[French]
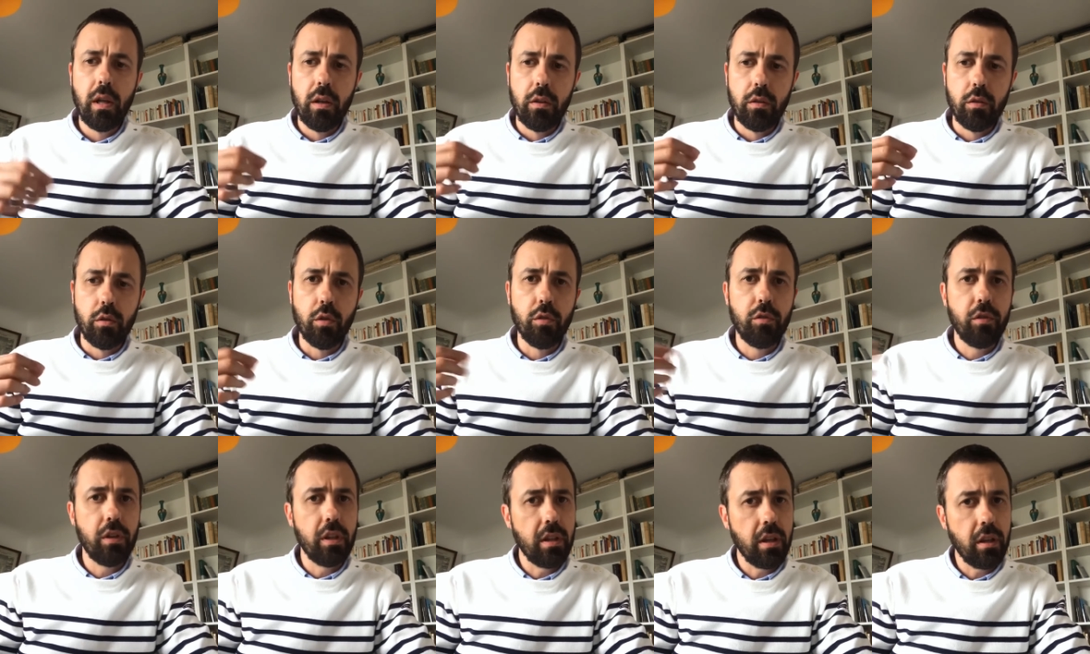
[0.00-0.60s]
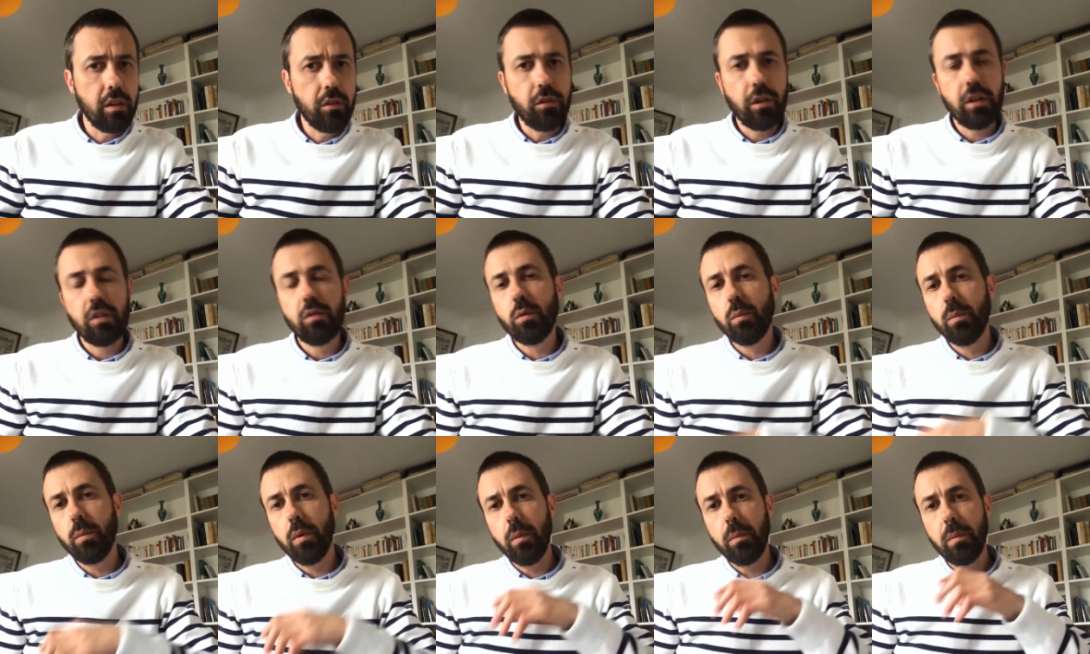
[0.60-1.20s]
de vignettes
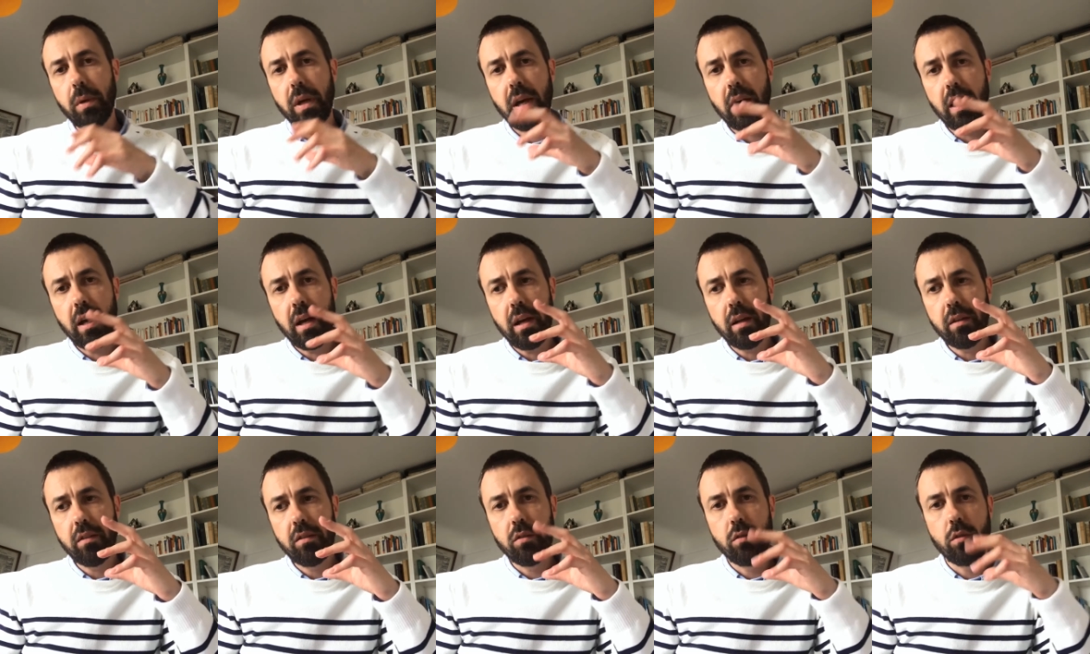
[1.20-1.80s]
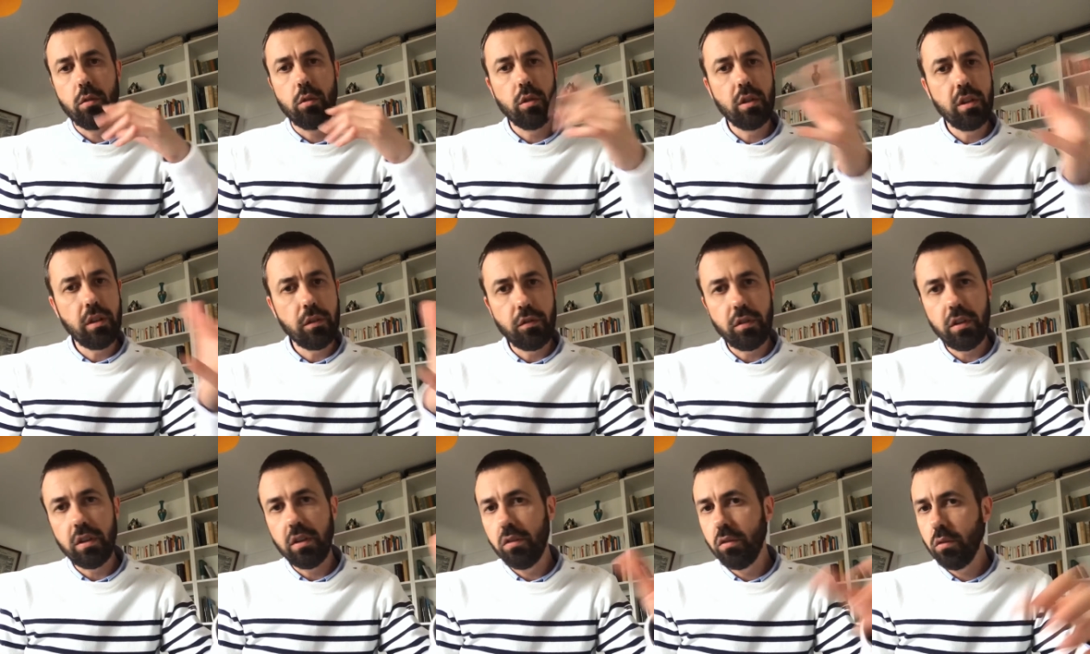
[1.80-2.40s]
façon pop art, de
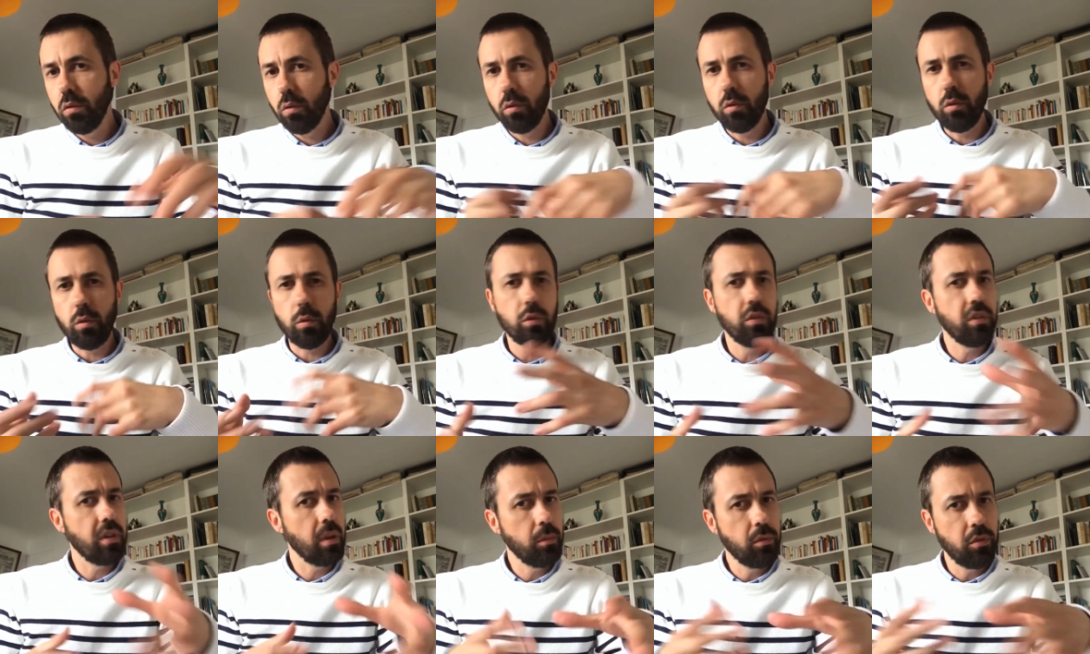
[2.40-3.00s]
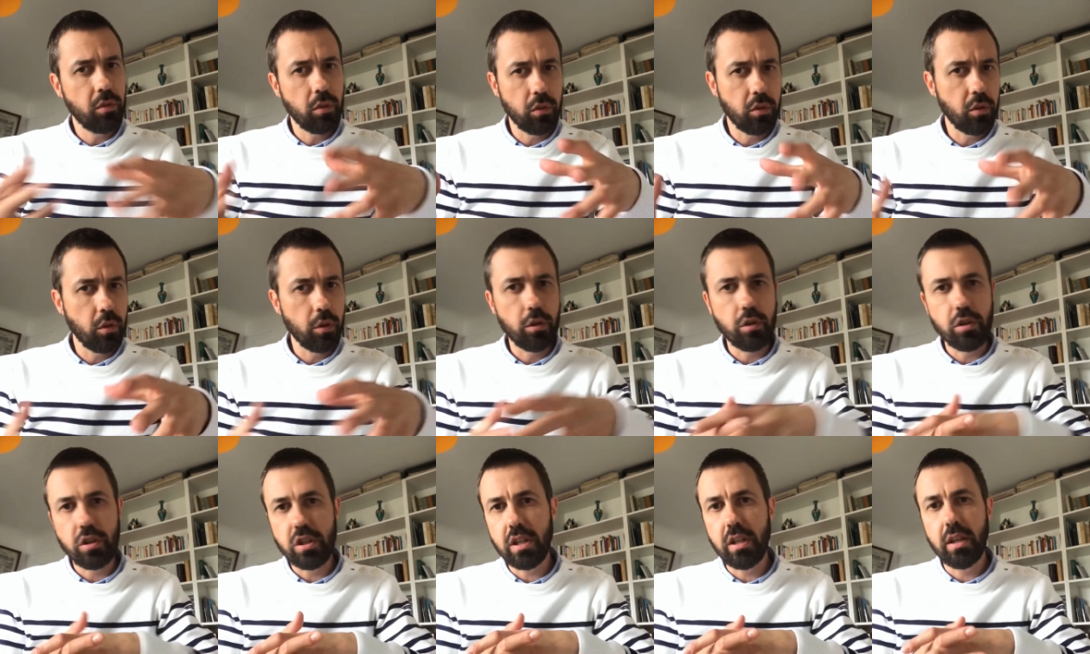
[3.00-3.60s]
définitions de concepts
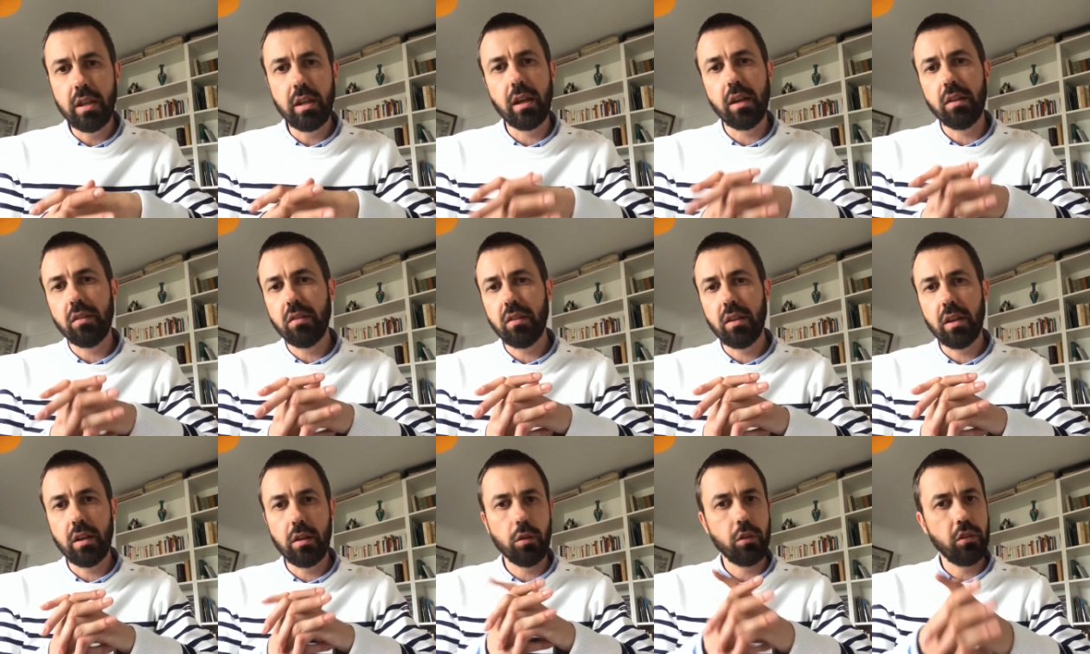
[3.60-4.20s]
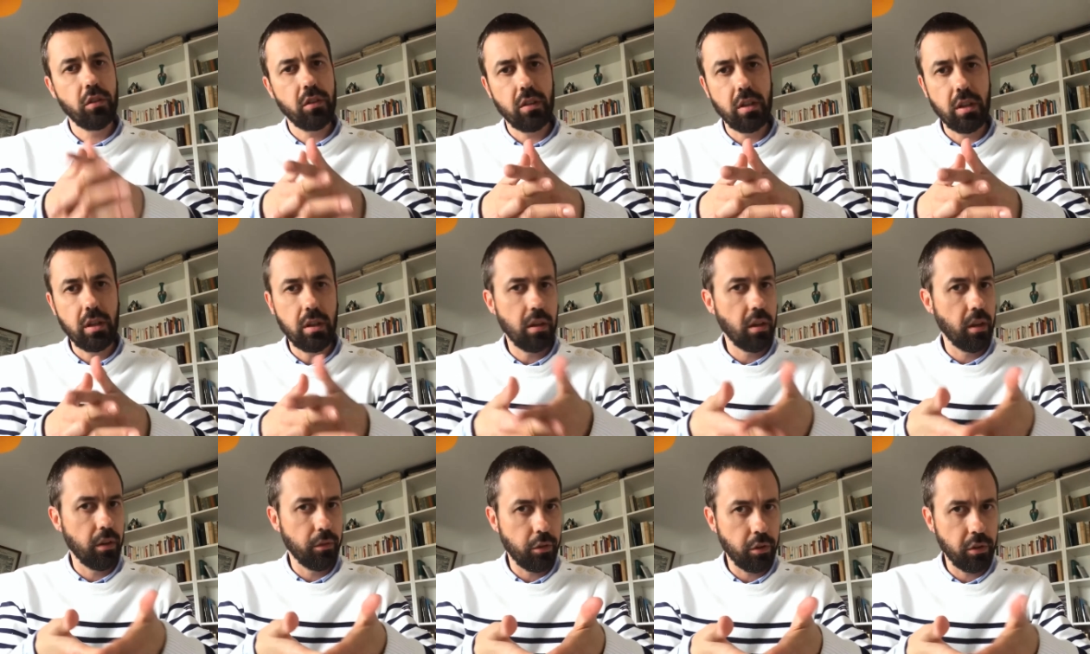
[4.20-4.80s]
sociologiques assez
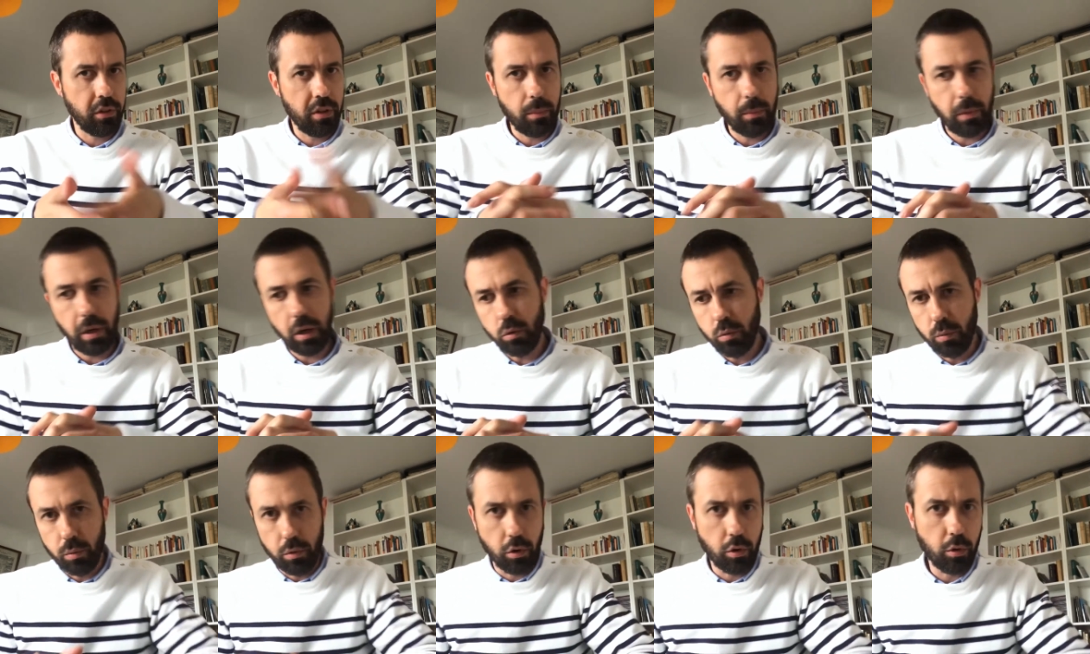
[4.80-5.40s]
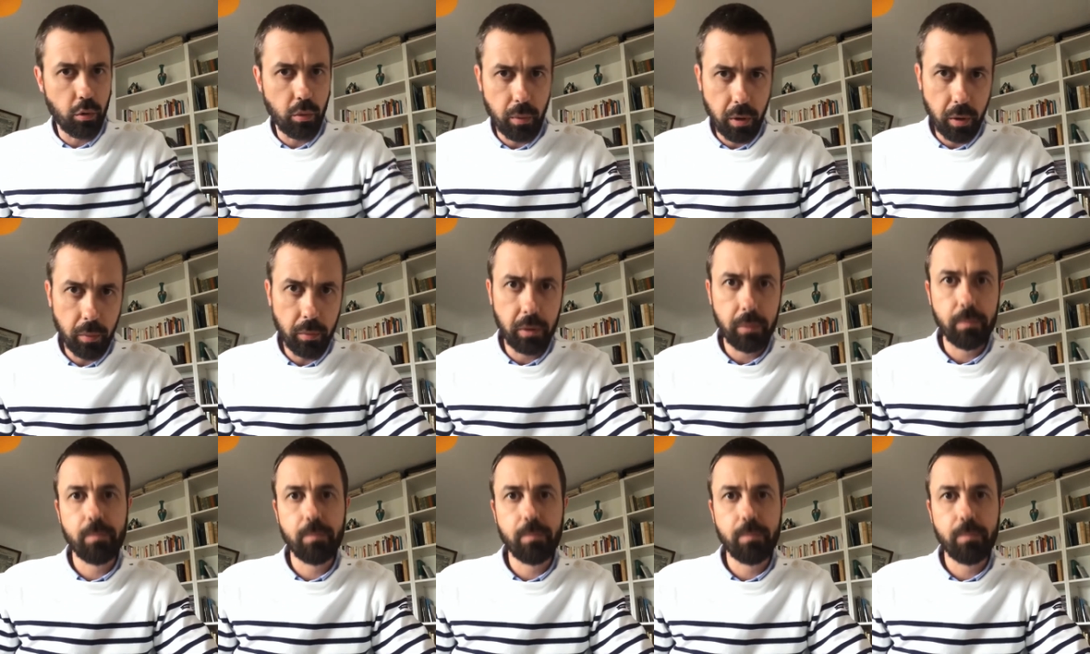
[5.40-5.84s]
caustiques et inventés par Coupland lui-même.